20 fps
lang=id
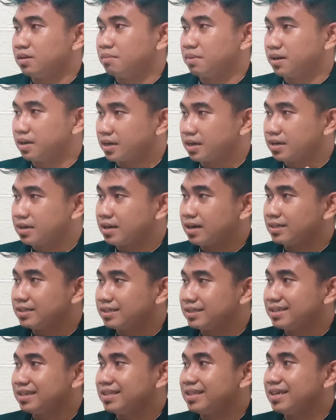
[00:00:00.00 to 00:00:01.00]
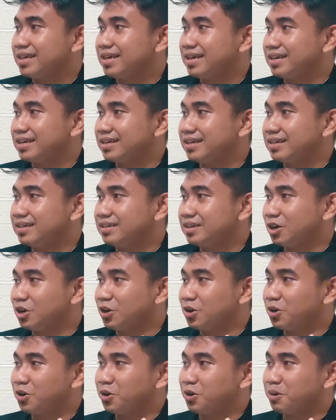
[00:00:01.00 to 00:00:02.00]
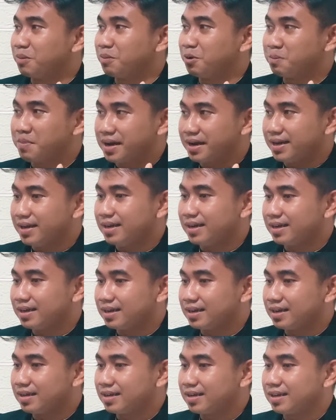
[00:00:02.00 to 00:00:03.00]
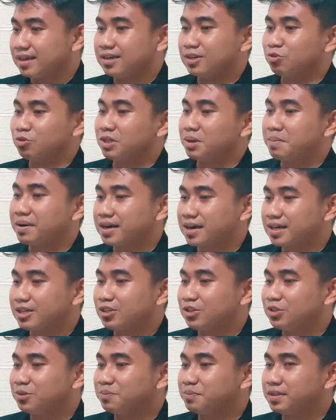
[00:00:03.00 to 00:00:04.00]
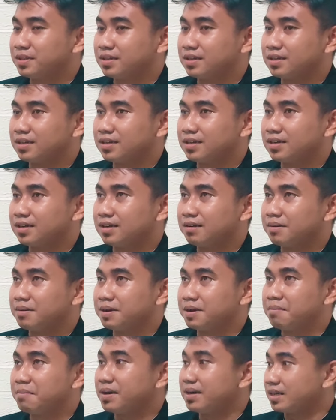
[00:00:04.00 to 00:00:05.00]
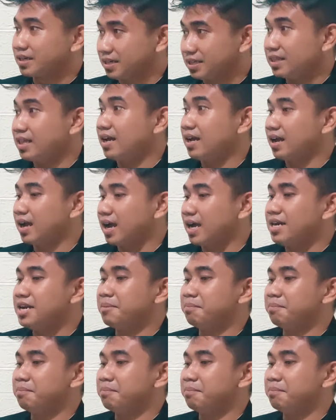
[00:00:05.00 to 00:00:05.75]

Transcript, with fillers: Maka generasi yeah. kita hari ini kalau mau baik ya diutamakan itu uh, bagaimana kita yeah.